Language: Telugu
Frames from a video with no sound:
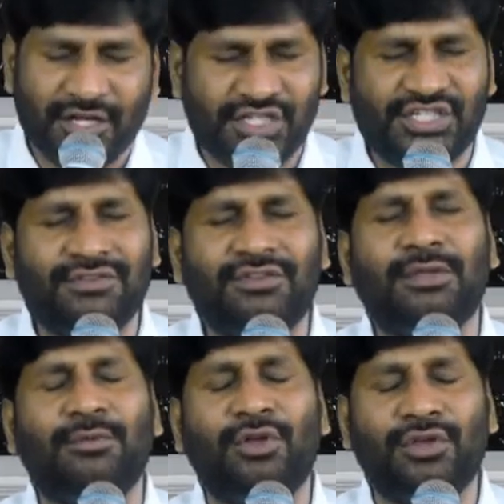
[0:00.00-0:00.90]
నీ
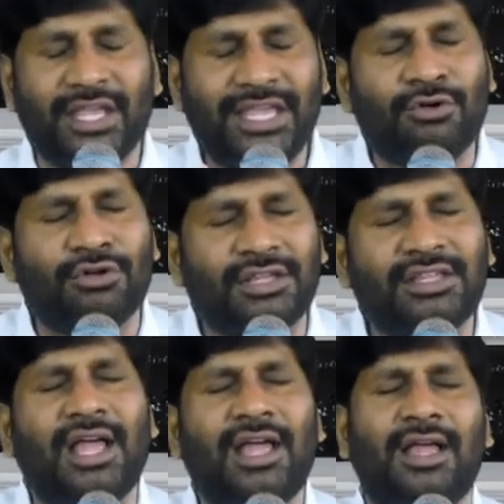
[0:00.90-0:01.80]
జీవితంలో ఏ కొరత